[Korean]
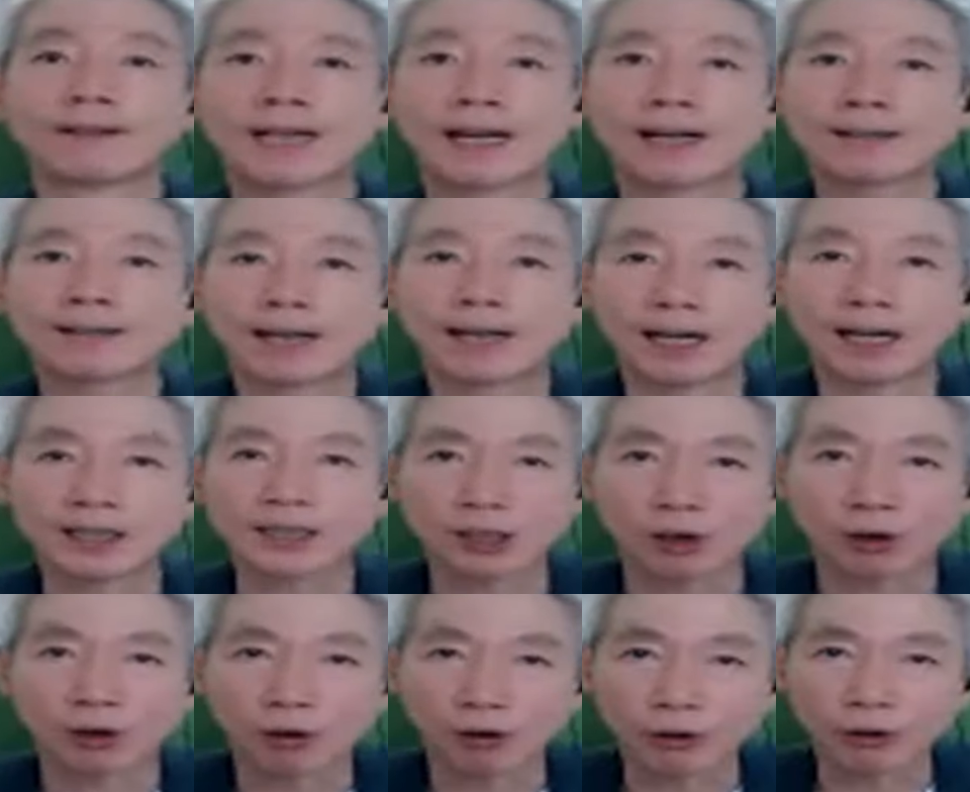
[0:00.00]
상상하지
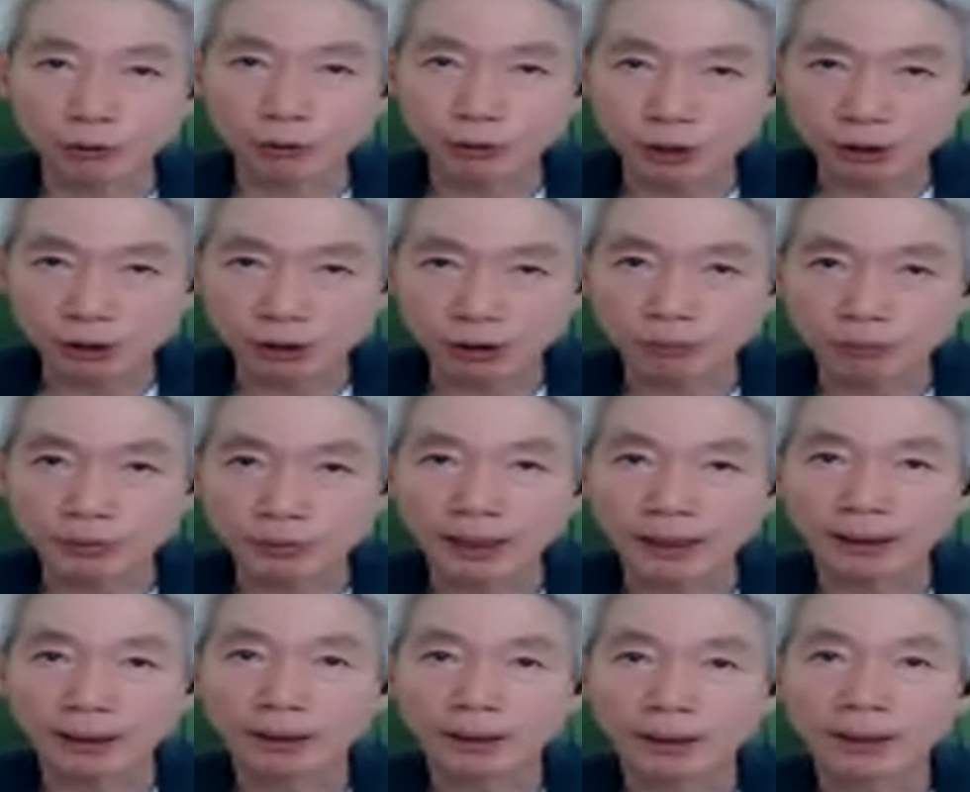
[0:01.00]
어려우실
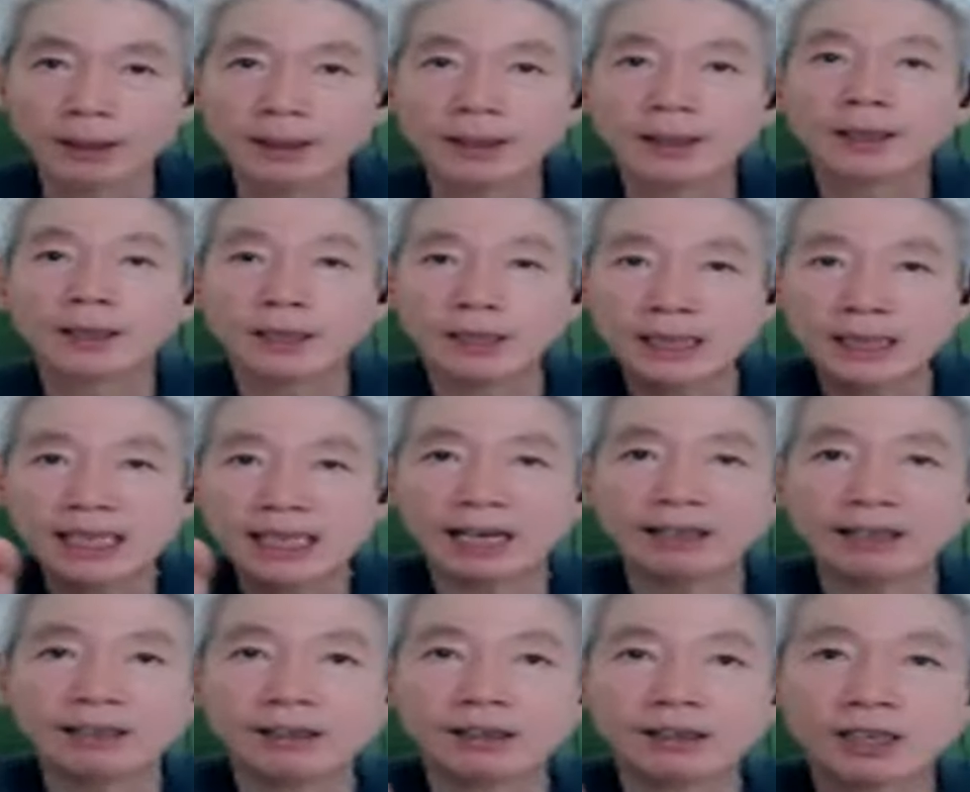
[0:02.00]
겁니다. 이
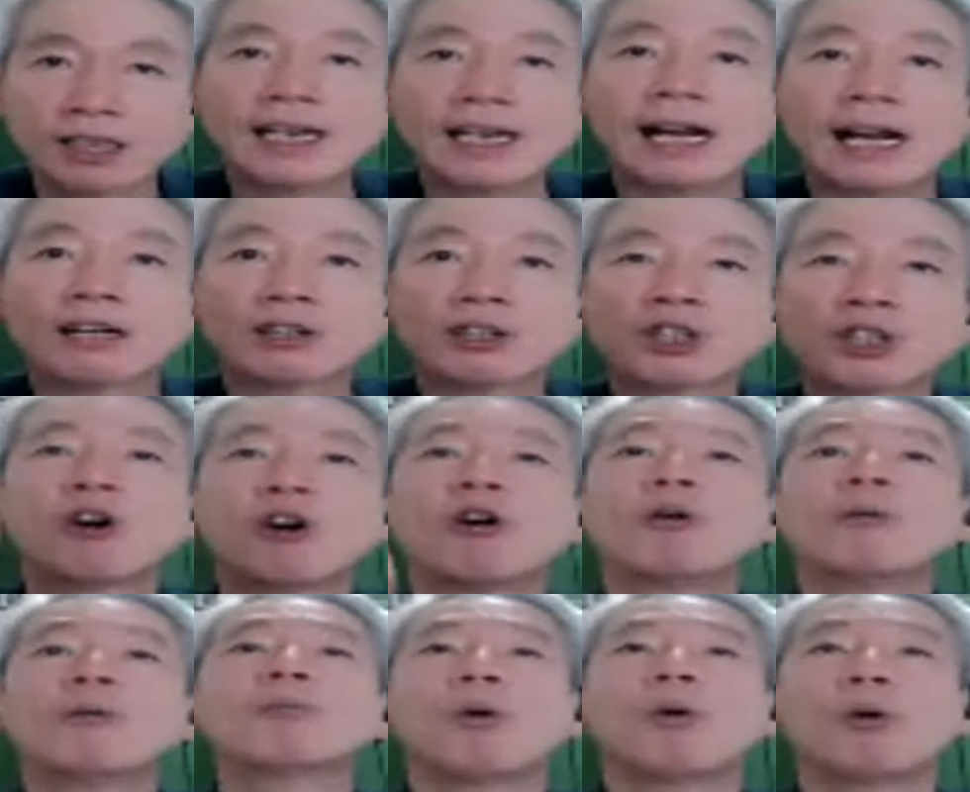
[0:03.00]
아이는 그날
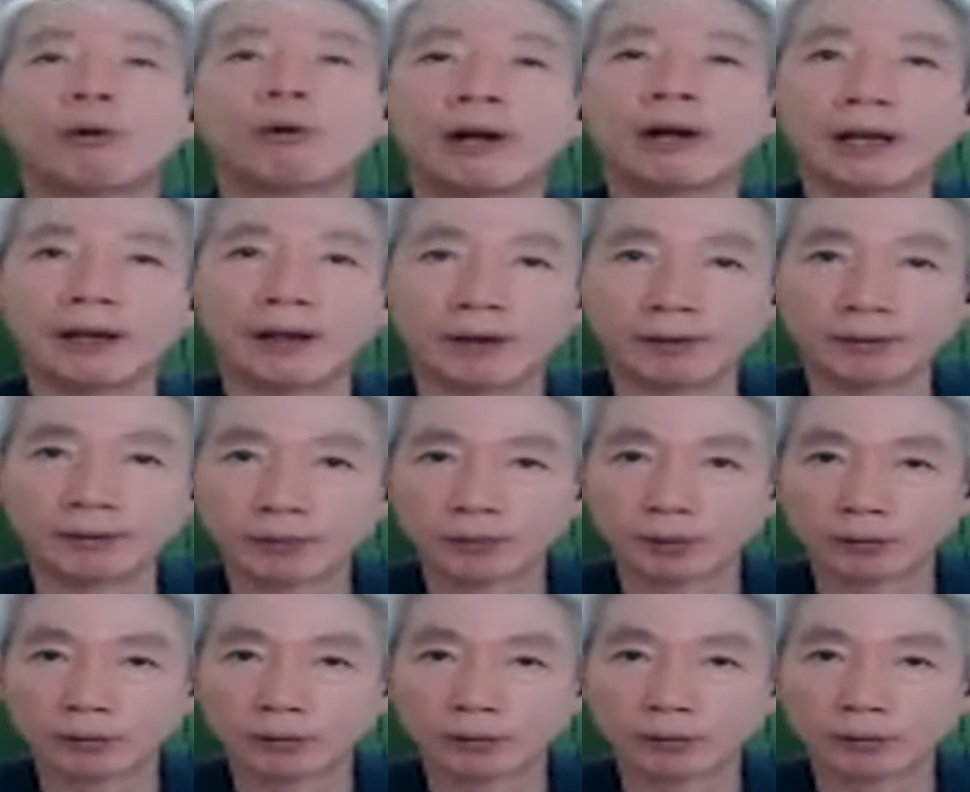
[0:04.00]
처음 본 거예요.